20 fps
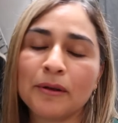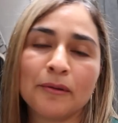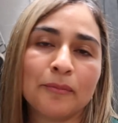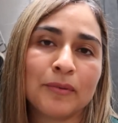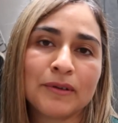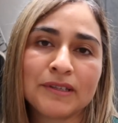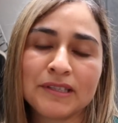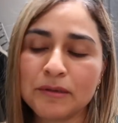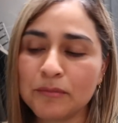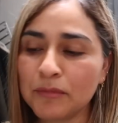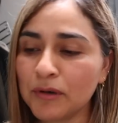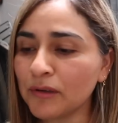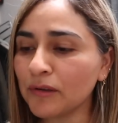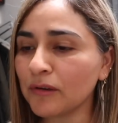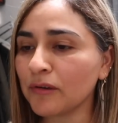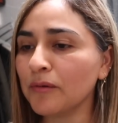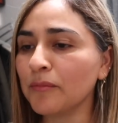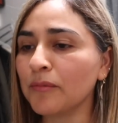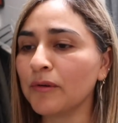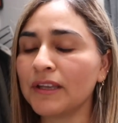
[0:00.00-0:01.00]
Pero pues ni
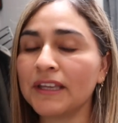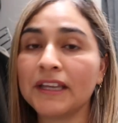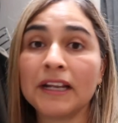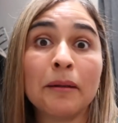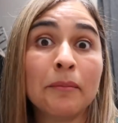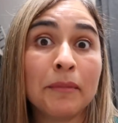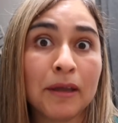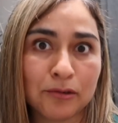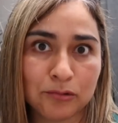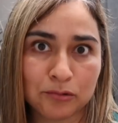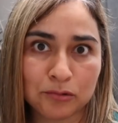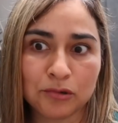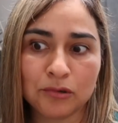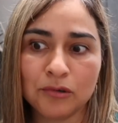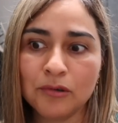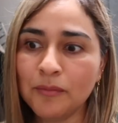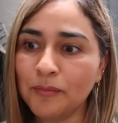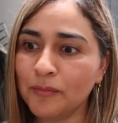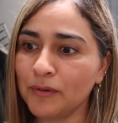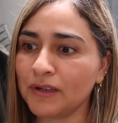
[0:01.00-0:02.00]
modo, como quiera me
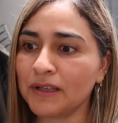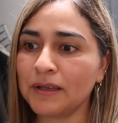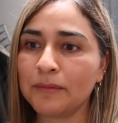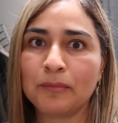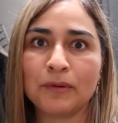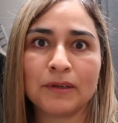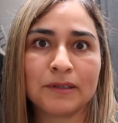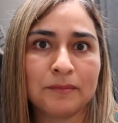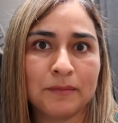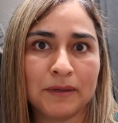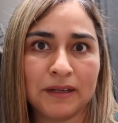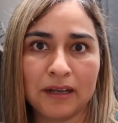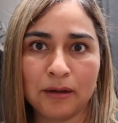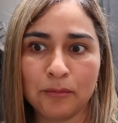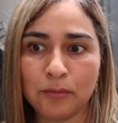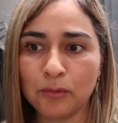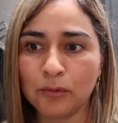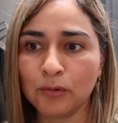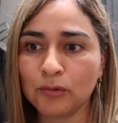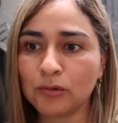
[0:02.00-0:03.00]
ayudó porque pues me
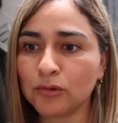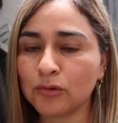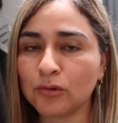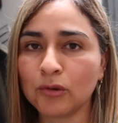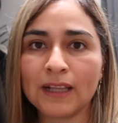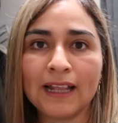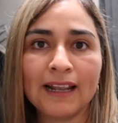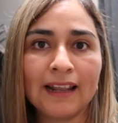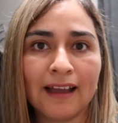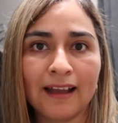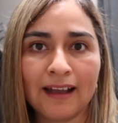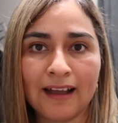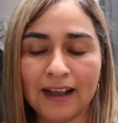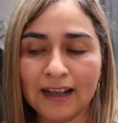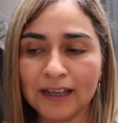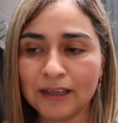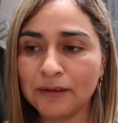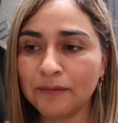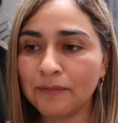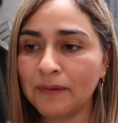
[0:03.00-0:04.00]
lavó toda la
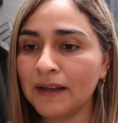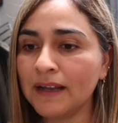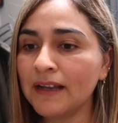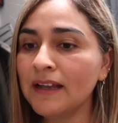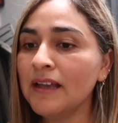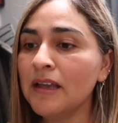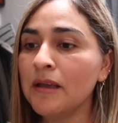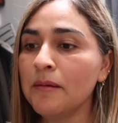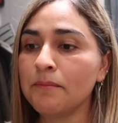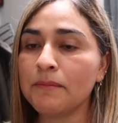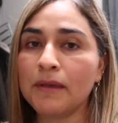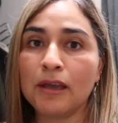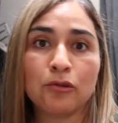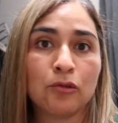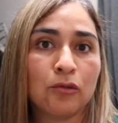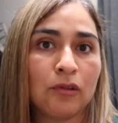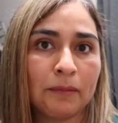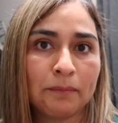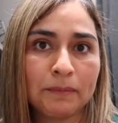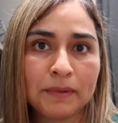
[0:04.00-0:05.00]
jaiba, me
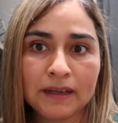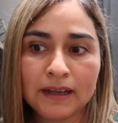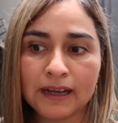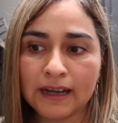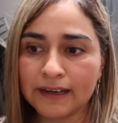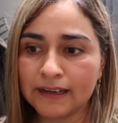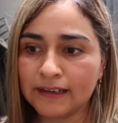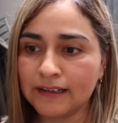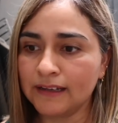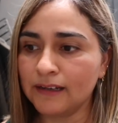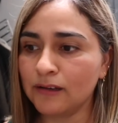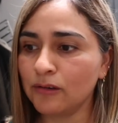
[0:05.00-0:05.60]
ayudó a picar el